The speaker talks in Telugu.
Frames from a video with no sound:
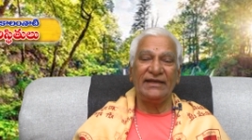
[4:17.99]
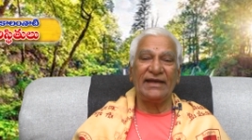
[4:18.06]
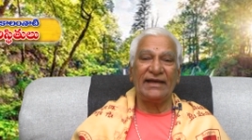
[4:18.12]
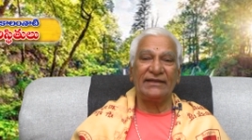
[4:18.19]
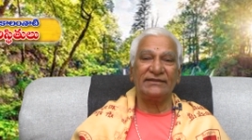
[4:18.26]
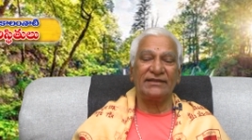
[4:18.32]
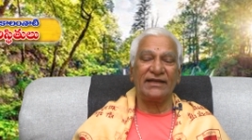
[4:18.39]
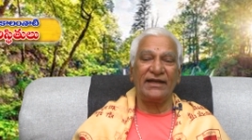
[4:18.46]

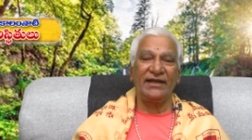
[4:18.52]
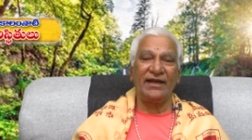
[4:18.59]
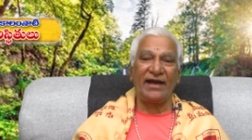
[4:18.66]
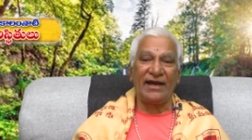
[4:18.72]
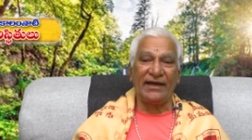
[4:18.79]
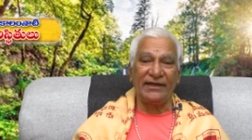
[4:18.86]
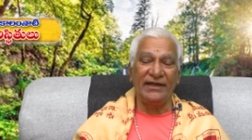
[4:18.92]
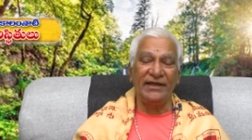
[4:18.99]
యాత్ర అయినా
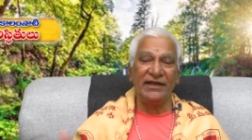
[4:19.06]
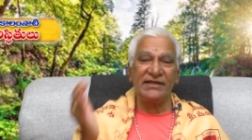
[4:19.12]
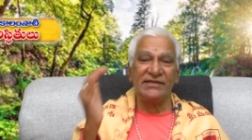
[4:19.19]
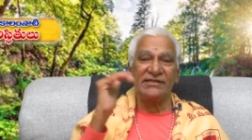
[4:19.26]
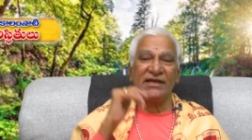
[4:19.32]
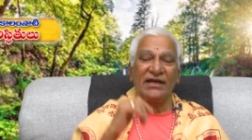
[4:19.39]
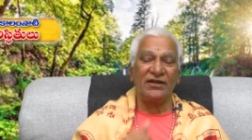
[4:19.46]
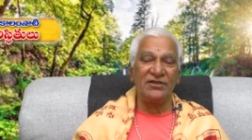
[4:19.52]
అనేక
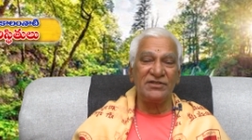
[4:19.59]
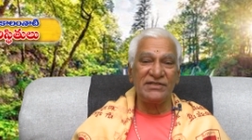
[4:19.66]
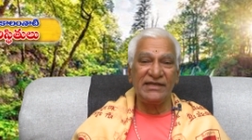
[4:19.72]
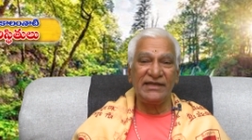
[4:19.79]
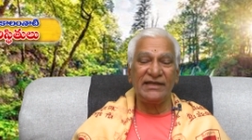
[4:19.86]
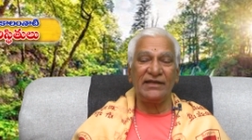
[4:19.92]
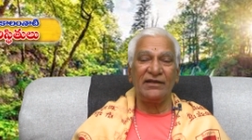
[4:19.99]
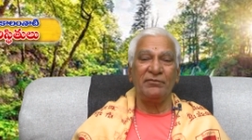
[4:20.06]
సార్లు
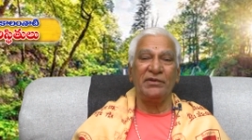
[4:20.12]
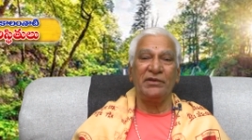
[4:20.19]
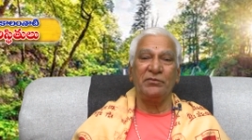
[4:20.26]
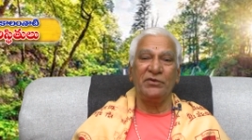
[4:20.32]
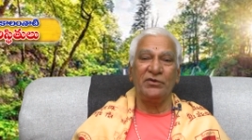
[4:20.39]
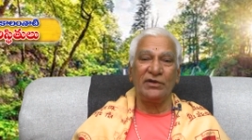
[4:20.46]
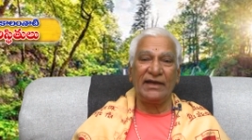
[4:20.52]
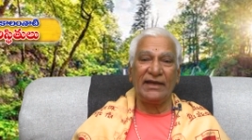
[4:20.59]

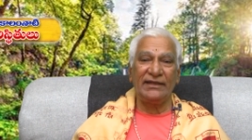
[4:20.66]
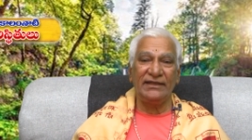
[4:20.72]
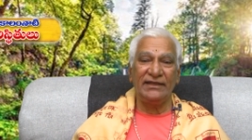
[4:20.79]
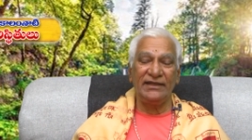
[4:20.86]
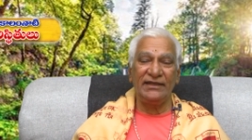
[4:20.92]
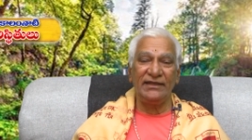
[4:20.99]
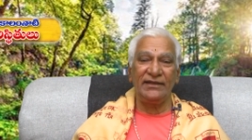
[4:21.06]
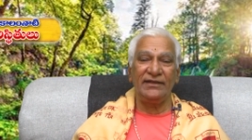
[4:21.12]
చేయగలమేమో కానీ